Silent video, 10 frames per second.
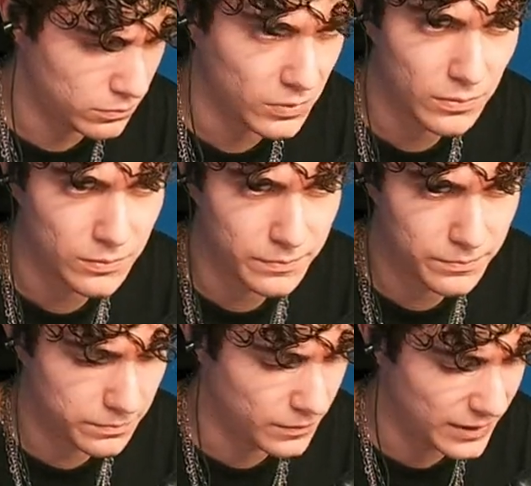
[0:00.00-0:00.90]
eh,
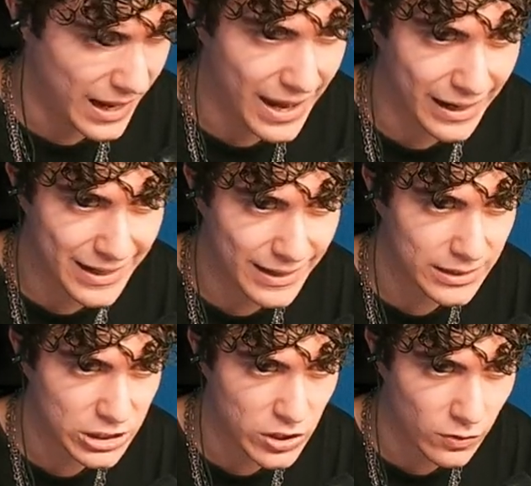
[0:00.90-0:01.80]
niente
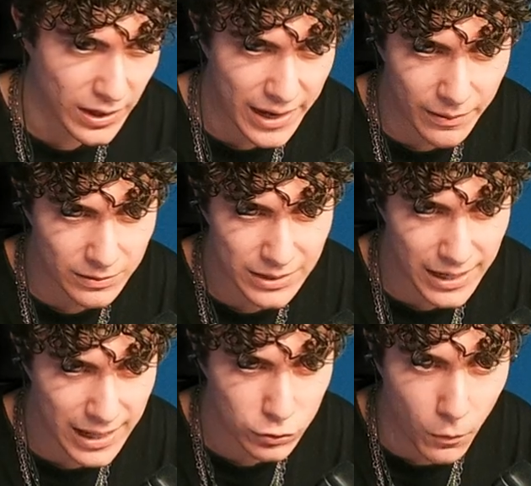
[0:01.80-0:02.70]
di eccezionale, era tra
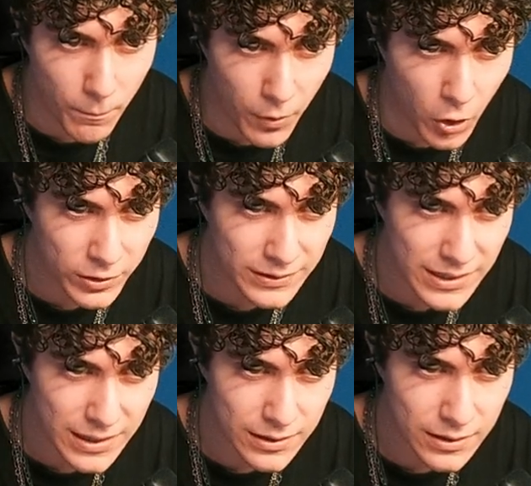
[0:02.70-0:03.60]
l'altro un
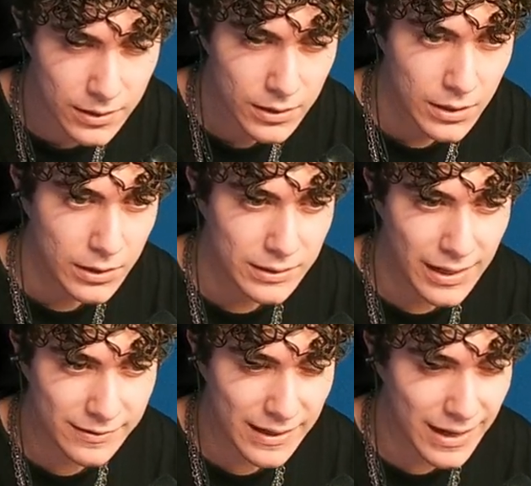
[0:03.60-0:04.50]
porting
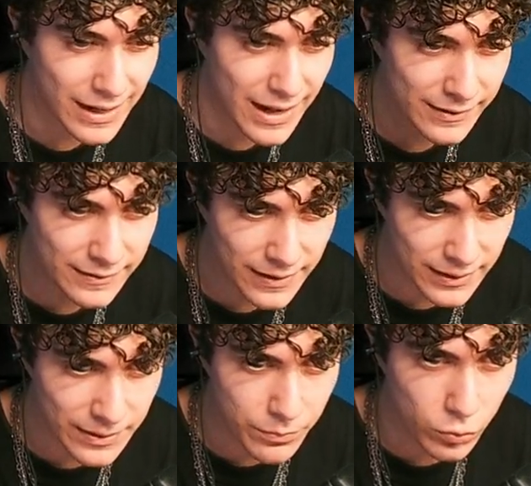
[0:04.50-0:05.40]
della saga classica
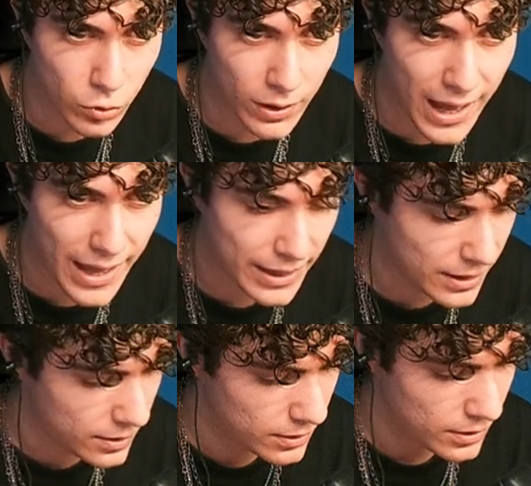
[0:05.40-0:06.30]
di
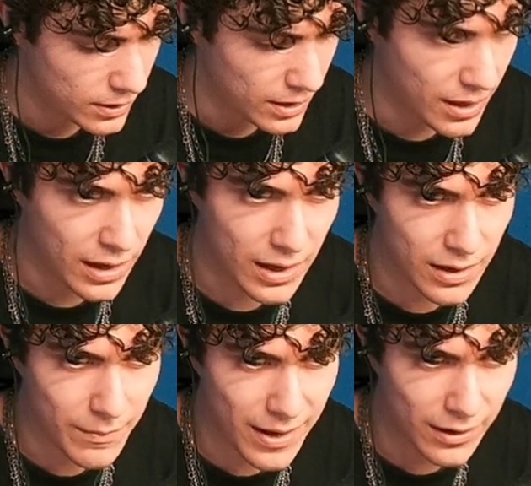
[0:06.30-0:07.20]
Budokai, eh,
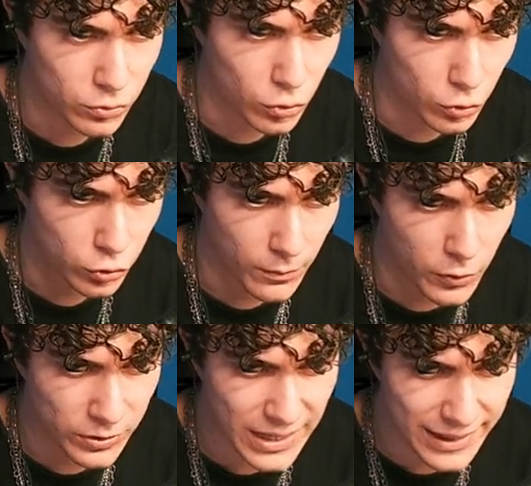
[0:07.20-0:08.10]
ma su console
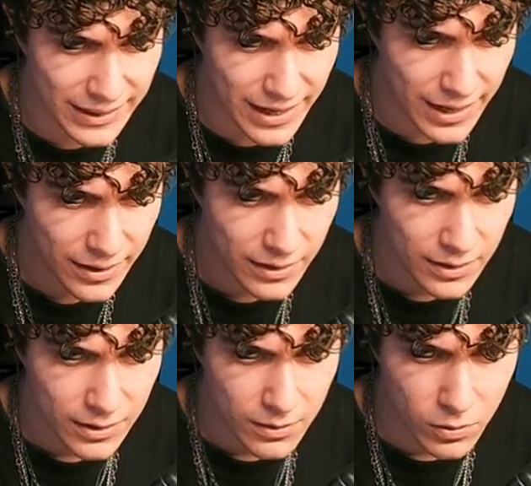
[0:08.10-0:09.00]
portatile,
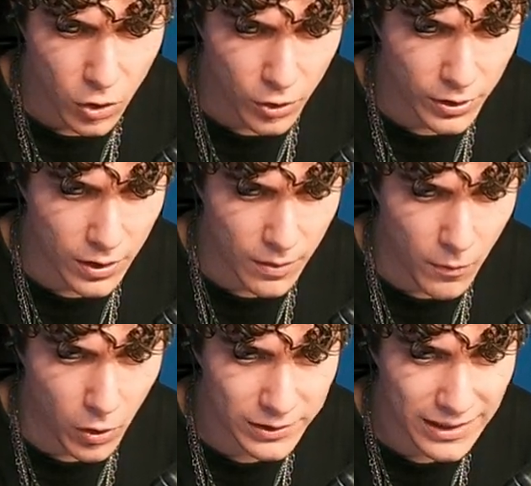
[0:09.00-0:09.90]
con
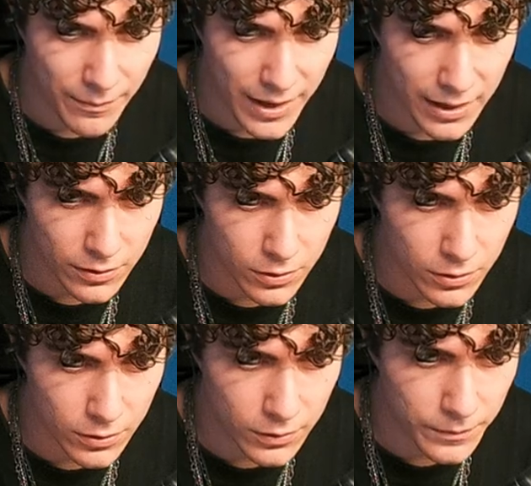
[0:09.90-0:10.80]
molte
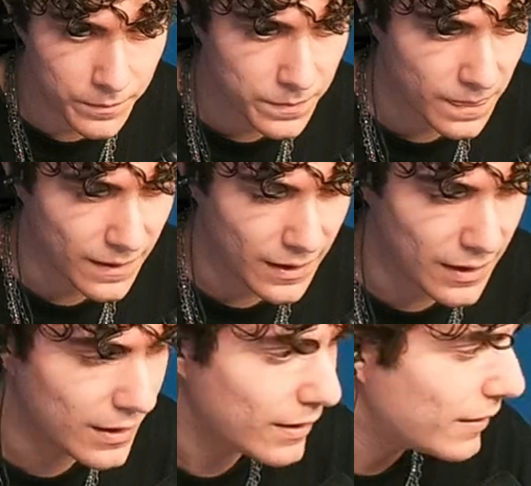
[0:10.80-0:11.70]
meno
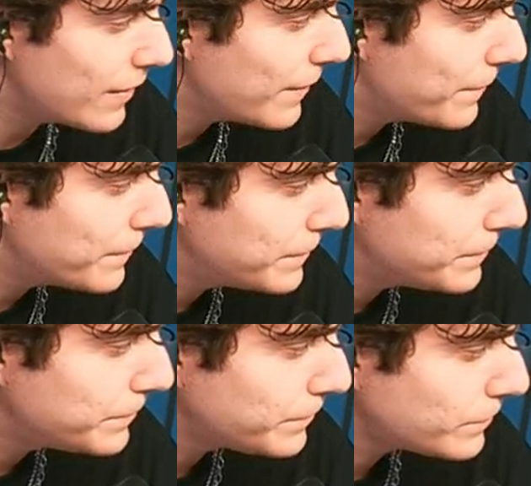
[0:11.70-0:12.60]
eh,